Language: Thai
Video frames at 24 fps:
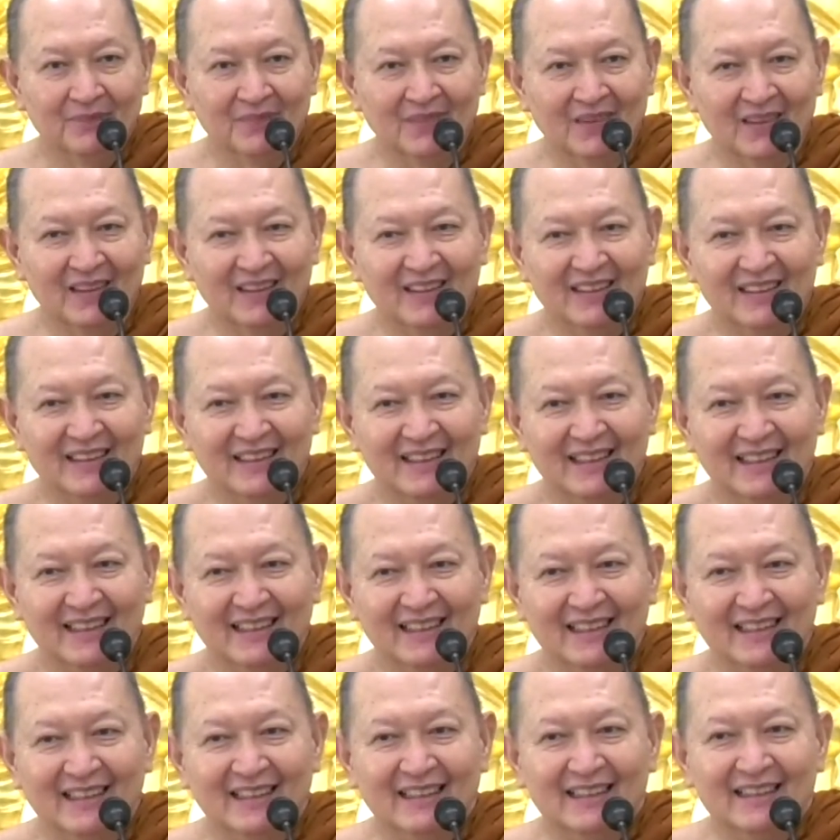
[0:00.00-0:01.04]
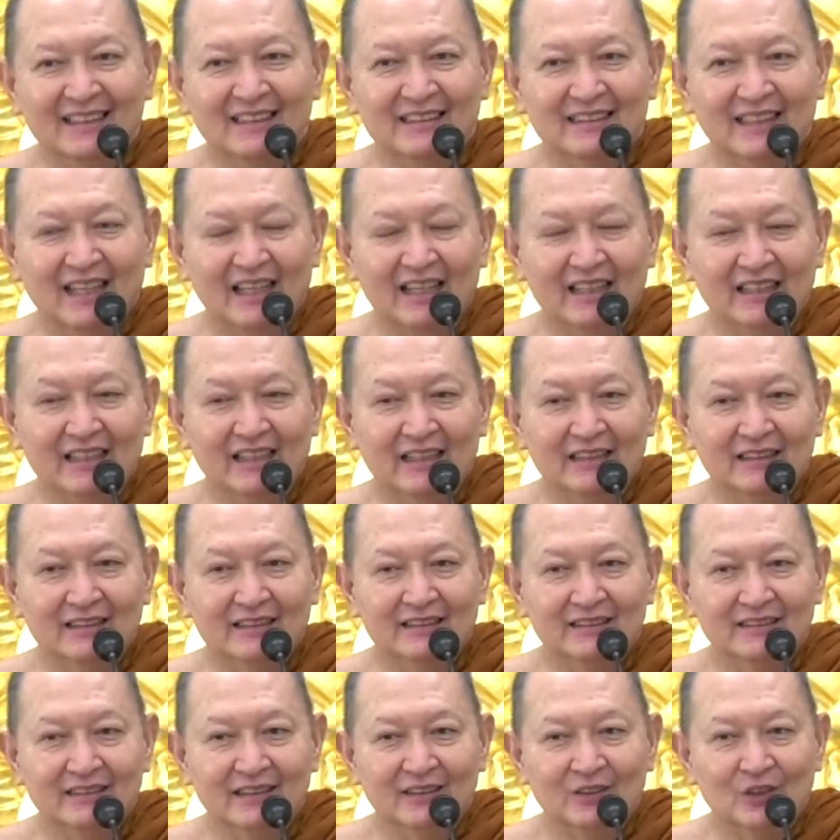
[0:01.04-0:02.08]
นะใจเนี่ย
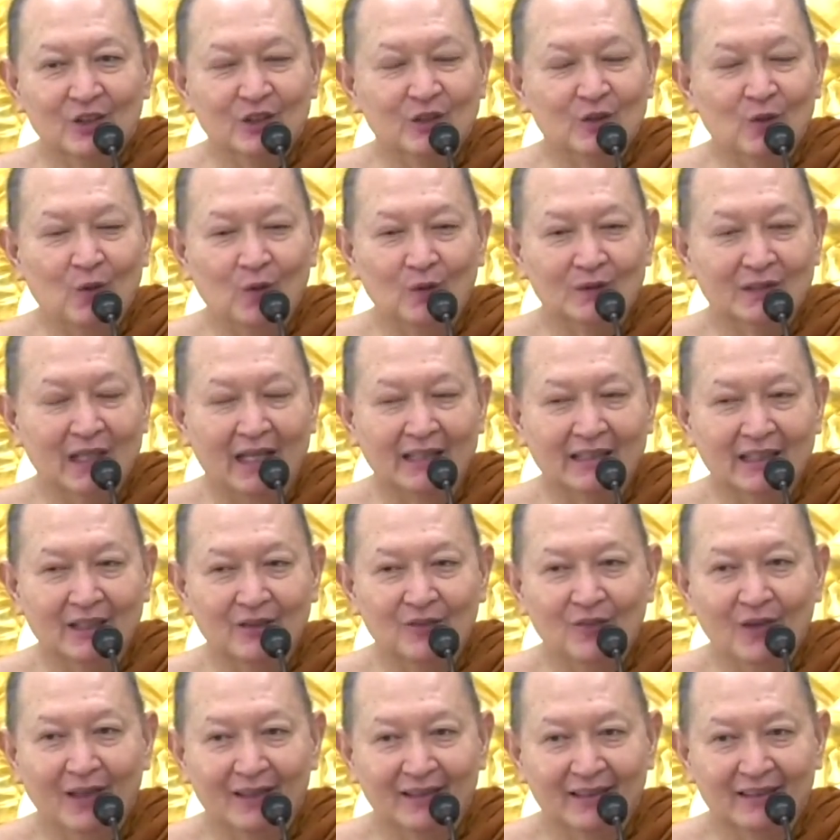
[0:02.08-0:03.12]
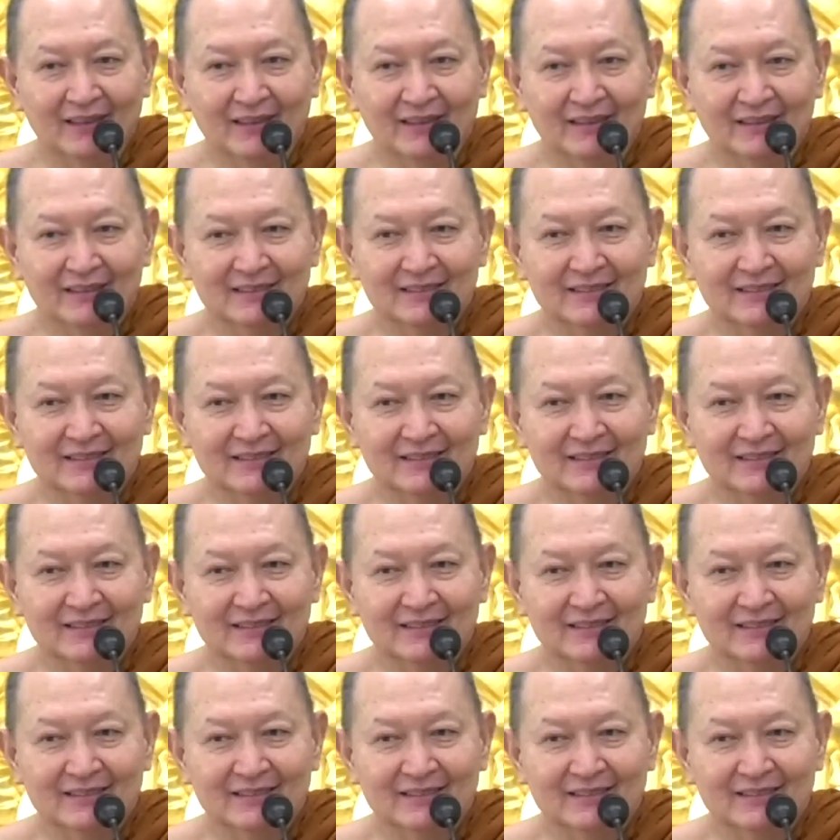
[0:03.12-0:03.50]
เจือด้วยโทสะทั้งวันเลย